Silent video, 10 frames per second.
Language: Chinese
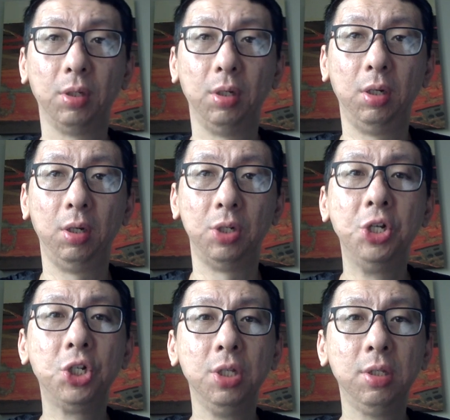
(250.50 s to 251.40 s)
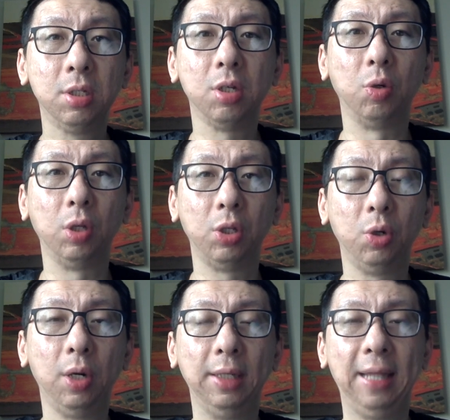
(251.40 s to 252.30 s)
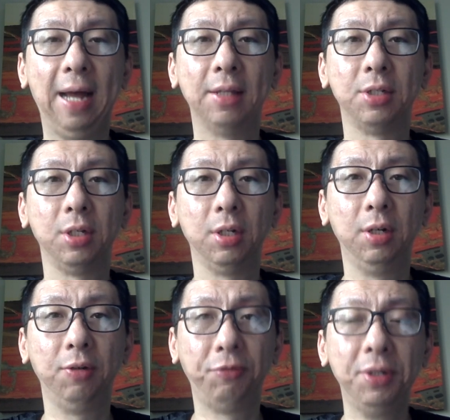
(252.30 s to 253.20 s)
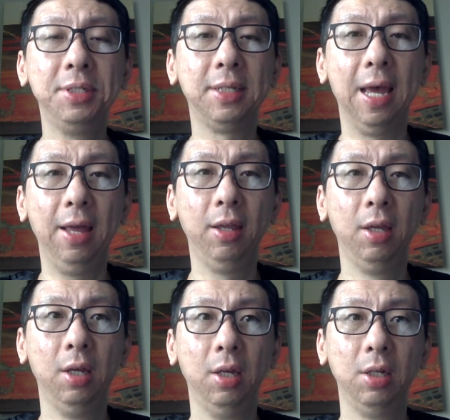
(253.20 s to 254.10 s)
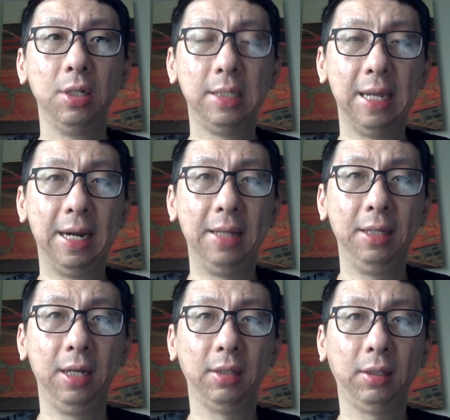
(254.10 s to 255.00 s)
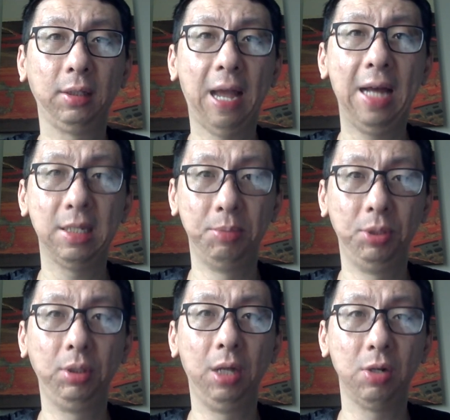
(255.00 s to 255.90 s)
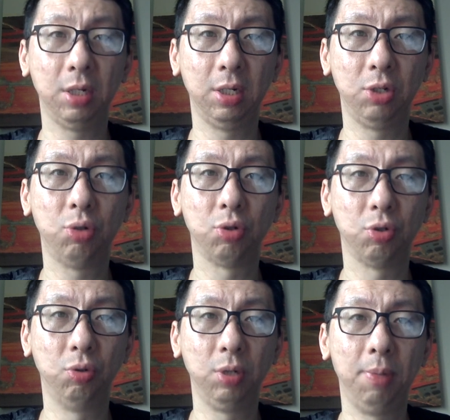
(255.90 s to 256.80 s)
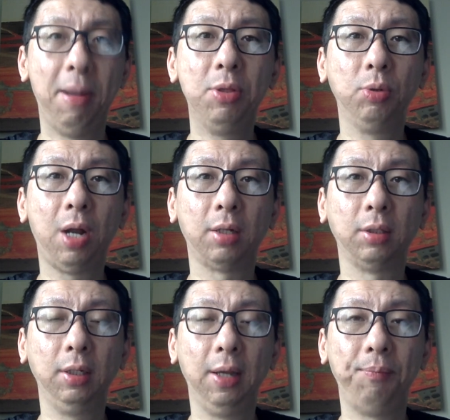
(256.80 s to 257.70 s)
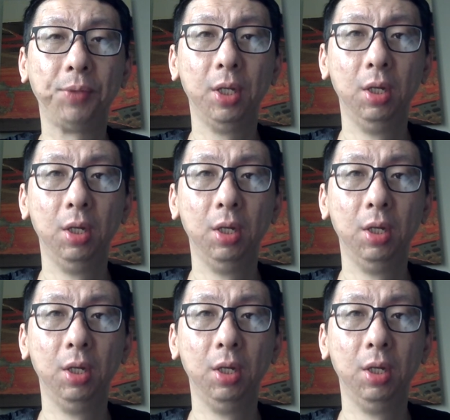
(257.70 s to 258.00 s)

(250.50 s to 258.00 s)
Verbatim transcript: 呃，人身自由呢，有很大的这个风险。这显然呢，他怎么能得到这个？就是从这个班农那儿得的。